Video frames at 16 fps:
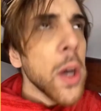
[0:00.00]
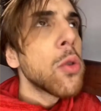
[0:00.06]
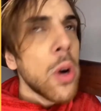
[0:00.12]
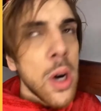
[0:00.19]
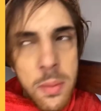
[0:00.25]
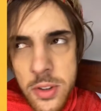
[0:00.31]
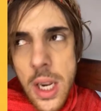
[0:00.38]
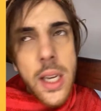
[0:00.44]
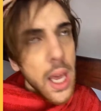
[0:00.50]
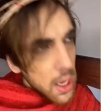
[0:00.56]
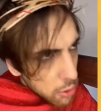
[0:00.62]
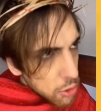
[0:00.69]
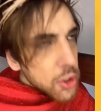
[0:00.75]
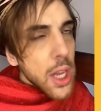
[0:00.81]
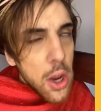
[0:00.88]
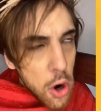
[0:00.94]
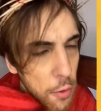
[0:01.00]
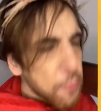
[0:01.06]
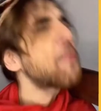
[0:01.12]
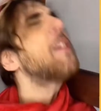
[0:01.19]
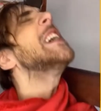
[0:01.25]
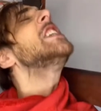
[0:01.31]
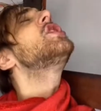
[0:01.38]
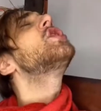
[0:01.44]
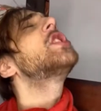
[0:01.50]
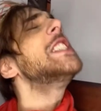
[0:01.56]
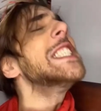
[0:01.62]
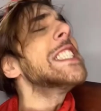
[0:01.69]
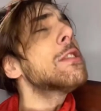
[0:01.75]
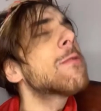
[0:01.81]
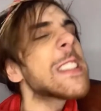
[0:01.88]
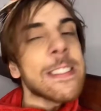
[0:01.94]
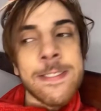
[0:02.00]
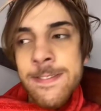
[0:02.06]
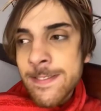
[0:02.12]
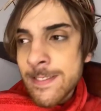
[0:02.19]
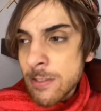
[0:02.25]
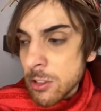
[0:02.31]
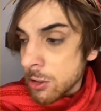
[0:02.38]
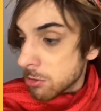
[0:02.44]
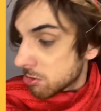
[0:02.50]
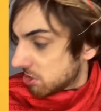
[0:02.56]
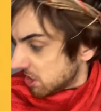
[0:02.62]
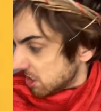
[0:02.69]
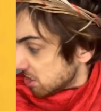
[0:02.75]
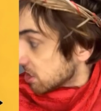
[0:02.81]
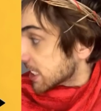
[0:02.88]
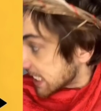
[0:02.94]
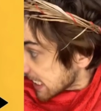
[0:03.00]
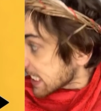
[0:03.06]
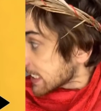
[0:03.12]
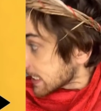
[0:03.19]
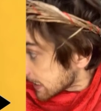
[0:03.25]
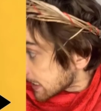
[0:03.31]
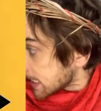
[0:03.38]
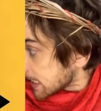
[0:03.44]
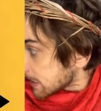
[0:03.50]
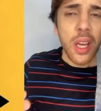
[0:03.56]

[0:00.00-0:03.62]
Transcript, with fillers: Perdoamos aqui nos tem ofendido, Afonso, desgraça.